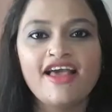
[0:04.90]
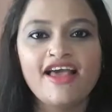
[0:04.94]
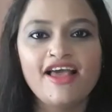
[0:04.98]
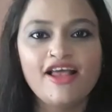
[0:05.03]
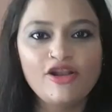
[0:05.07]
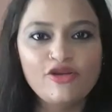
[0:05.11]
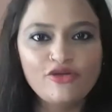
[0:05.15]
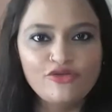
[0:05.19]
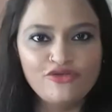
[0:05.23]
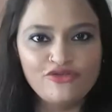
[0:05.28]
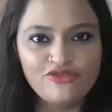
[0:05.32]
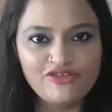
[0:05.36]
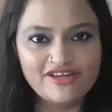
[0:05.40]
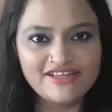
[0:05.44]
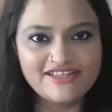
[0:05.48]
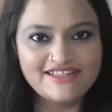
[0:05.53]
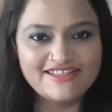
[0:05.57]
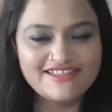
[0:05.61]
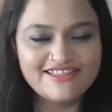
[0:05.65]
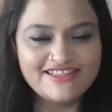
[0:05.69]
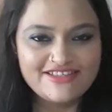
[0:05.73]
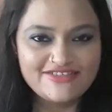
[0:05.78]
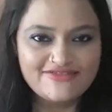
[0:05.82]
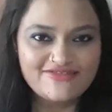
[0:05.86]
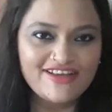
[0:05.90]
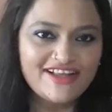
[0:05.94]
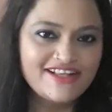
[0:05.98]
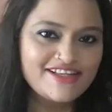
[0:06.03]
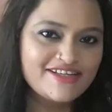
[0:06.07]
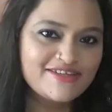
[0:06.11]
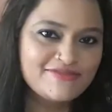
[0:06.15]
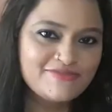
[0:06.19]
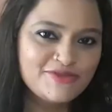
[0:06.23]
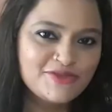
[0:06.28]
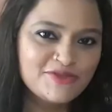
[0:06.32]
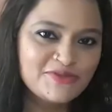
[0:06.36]
हेलो फ्रेंड्स
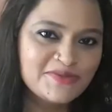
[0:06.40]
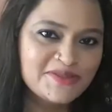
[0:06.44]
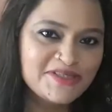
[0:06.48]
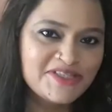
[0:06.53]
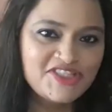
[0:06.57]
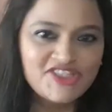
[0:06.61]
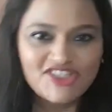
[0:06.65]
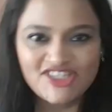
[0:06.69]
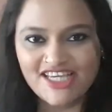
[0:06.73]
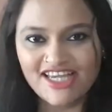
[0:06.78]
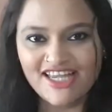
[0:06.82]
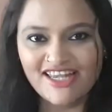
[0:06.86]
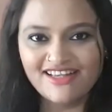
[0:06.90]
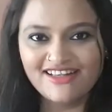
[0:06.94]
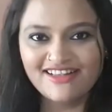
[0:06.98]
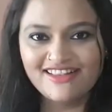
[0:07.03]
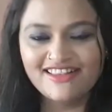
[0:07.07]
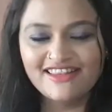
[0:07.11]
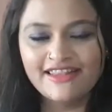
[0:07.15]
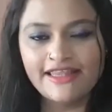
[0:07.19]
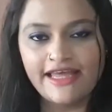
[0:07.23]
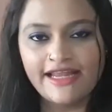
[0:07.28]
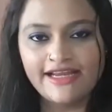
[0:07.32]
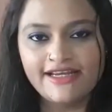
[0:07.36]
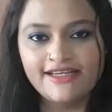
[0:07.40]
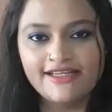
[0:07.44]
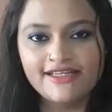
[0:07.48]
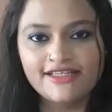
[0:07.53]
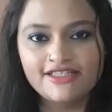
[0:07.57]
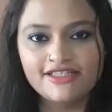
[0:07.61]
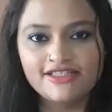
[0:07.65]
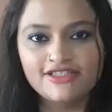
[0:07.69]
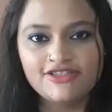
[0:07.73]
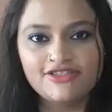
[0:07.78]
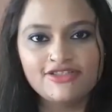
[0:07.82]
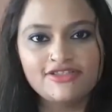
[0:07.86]
वेलकम टू माय चैनल दैट
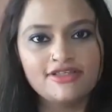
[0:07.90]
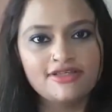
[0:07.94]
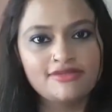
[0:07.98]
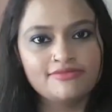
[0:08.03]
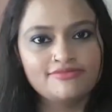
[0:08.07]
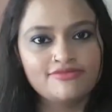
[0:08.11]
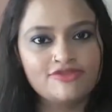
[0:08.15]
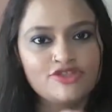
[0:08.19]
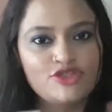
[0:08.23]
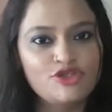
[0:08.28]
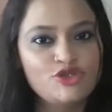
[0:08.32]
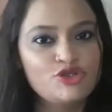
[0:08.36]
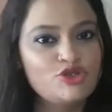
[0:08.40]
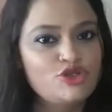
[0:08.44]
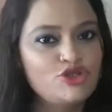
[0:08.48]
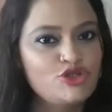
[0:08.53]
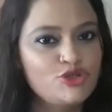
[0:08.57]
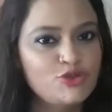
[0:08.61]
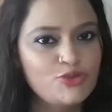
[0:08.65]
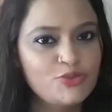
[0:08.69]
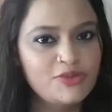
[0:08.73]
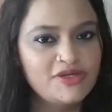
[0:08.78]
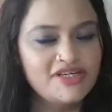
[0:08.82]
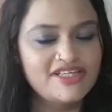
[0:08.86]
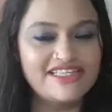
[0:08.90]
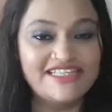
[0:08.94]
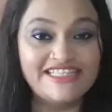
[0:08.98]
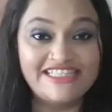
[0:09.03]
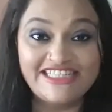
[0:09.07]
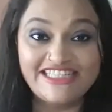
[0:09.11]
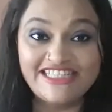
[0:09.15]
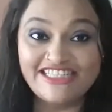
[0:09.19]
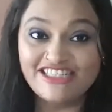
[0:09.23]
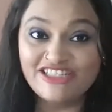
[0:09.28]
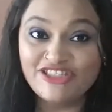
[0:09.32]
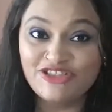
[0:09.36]
इज़ यूट्यूबर
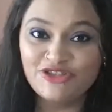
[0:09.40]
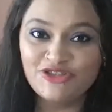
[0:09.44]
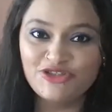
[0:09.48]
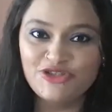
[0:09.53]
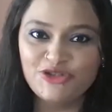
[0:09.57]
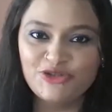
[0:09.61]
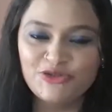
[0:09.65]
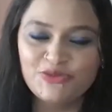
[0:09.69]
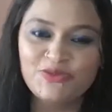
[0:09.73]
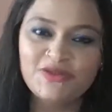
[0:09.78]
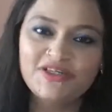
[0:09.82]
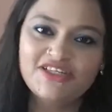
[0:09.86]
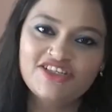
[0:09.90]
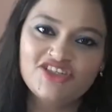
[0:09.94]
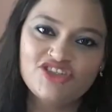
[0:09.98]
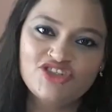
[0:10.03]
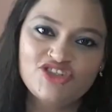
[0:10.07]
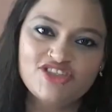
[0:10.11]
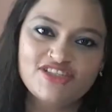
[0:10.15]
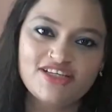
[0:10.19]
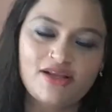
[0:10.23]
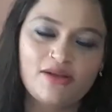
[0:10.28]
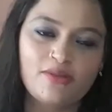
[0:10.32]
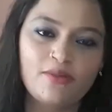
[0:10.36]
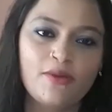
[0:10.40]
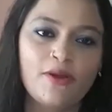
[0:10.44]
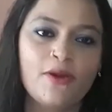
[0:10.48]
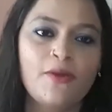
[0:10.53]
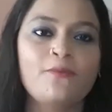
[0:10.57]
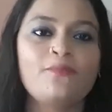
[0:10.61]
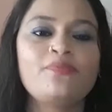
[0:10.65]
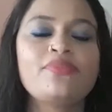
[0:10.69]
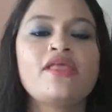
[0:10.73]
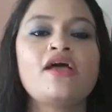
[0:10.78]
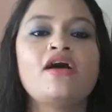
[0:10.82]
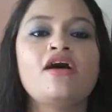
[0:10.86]
इंडियन यूट्यूबर शिल्पा
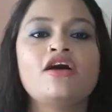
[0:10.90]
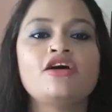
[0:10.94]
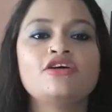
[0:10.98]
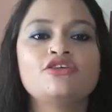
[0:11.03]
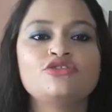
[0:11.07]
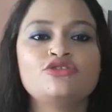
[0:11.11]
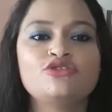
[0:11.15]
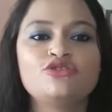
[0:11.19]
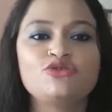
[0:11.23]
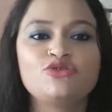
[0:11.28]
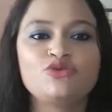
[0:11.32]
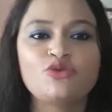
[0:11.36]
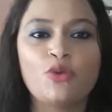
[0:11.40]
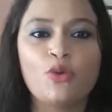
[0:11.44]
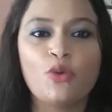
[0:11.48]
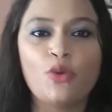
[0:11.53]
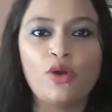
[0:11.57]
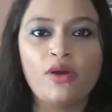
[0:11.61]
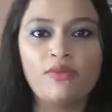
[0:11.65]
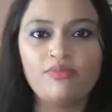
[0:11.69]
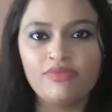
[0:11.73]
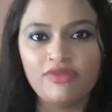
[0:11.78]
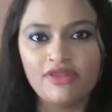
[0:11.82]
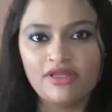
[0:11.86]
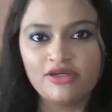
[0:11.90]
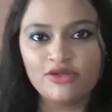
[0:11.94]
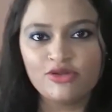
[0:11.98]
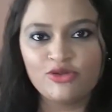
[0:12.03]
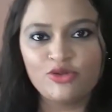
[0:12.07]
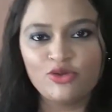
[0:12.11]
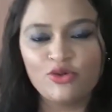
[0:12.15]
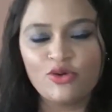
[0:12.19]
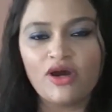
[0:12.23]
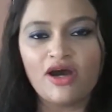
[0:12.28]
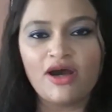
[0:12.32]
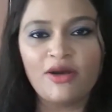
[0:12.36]
सो अब तक
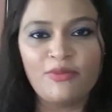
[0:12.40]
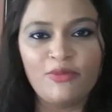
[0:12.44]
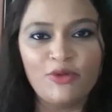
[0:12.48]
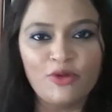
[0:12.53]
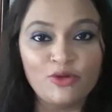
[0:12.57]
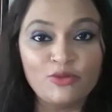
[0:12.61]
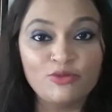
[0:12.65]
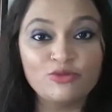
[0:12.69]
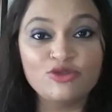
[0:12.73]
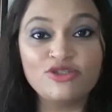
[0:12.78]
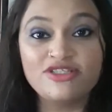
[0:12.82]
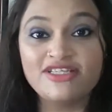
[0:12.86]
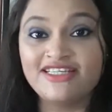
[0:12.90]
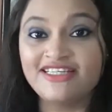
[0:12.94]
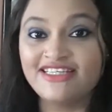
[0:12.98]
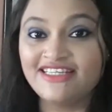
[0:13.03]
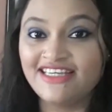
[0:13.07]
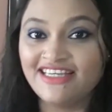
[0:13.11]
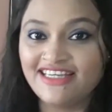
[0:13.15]
तो आप लोग मुझे